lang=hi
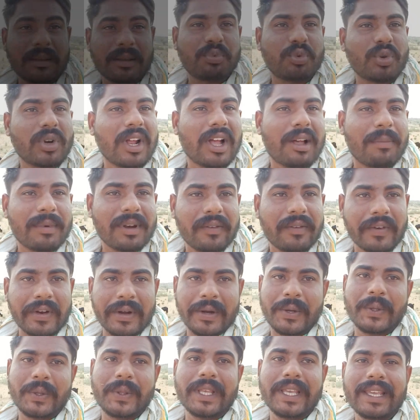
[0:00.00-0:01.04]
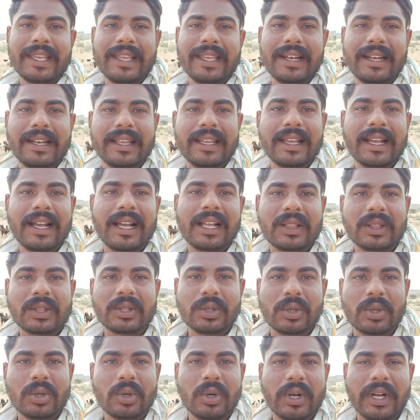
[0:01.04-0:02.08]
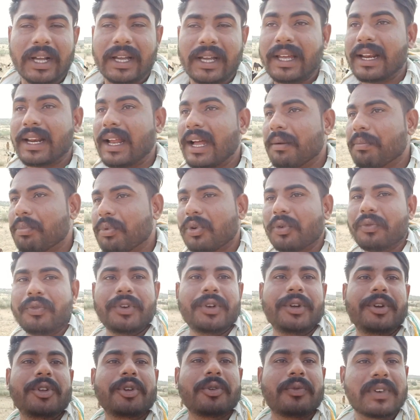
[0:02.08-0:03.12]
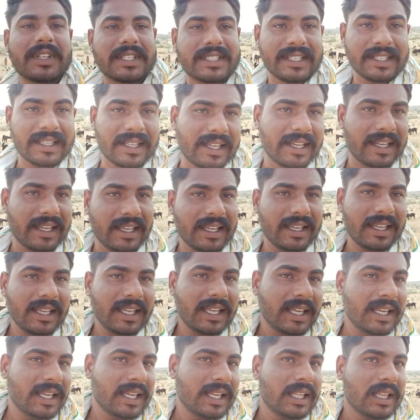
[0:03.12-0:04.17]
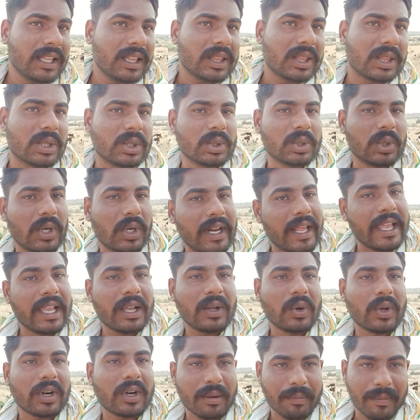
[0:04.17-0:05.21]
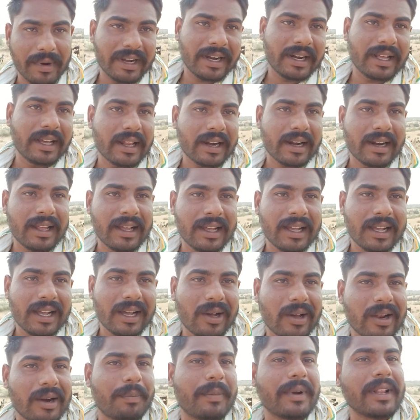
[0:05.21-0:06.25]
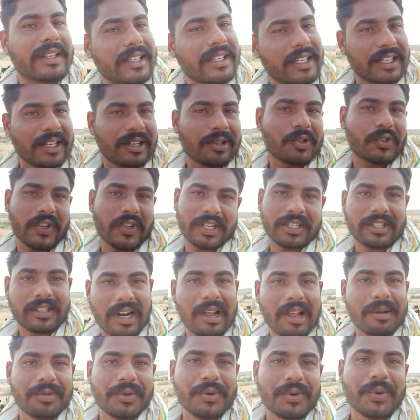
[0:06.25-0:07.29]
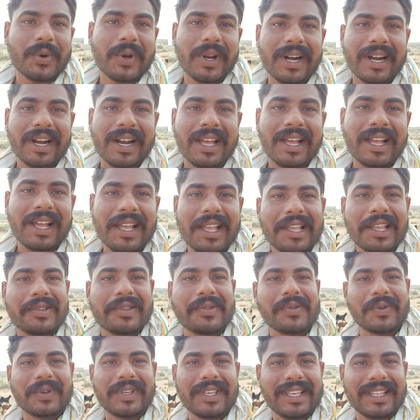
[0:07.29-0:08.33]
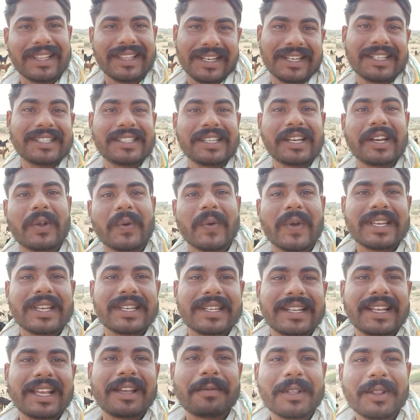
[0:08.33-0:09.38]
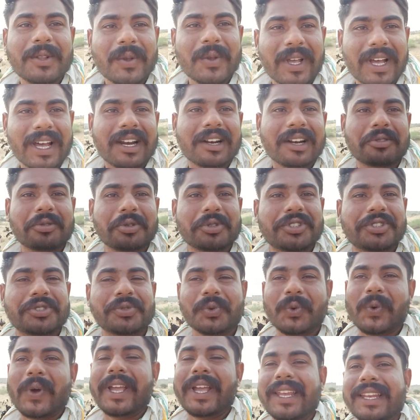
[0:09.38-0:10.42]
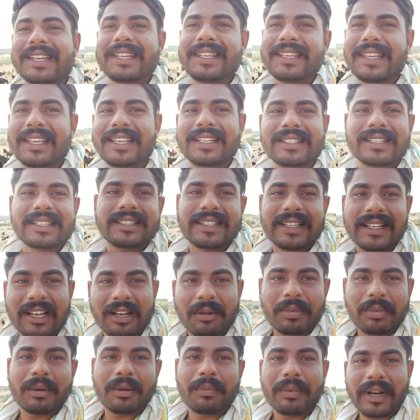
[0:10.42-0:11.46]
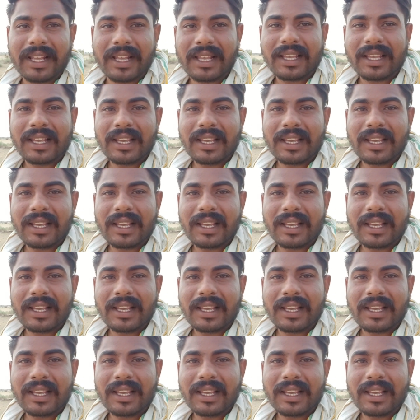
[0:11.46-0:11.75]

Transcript: पूरा आपने वीडियो देख ही लिया तो अगर आपको वीडियो पसंद आए तो लाइक और कमेंट करना और अपने चैनल को सब्सक्राइब ज़रूर करना क्योंकि इतनी सी रिक्वेस्ट है अभी तो यार कुछ हुआ ही नहीं है इस चैनल पे अपने